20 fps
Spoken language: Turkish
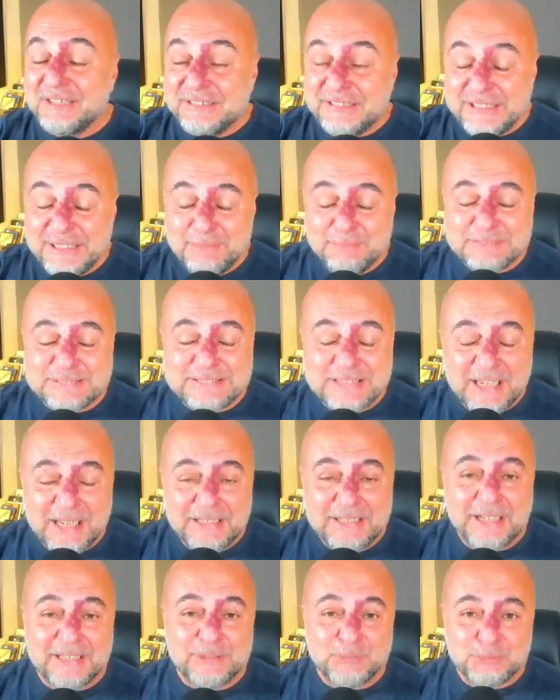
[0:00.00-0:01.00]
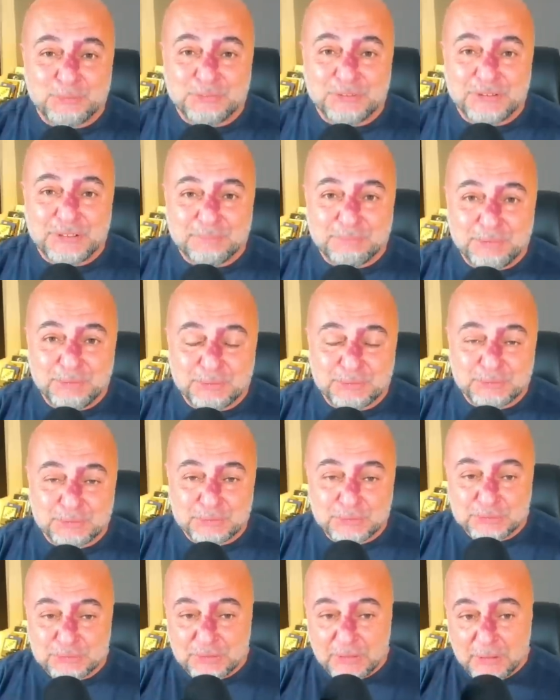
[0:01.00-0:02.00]
Teams'te her yerde
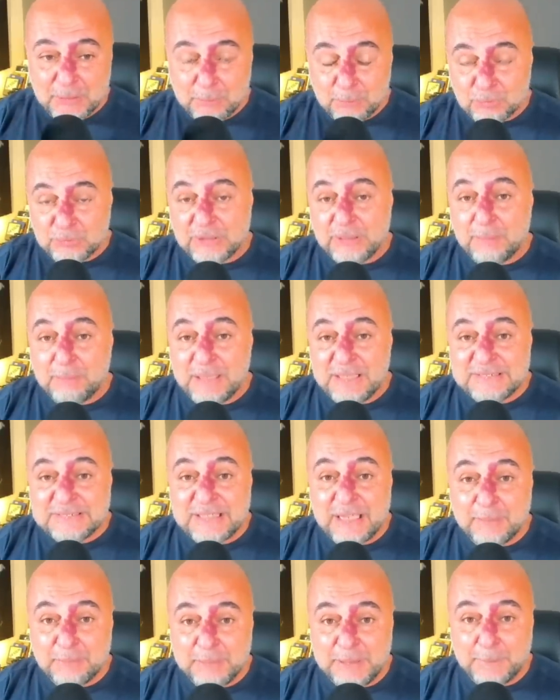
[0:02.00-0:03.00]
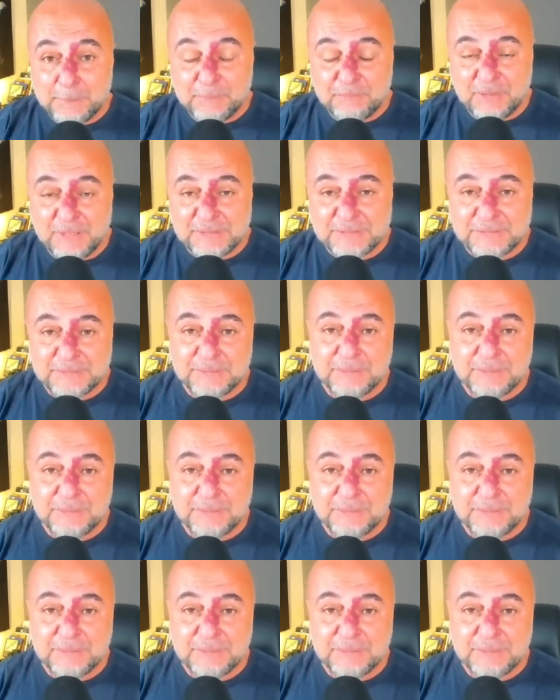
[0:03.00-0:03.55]
kullanabiliyorsunuz. Burada da benzer bir yapı var.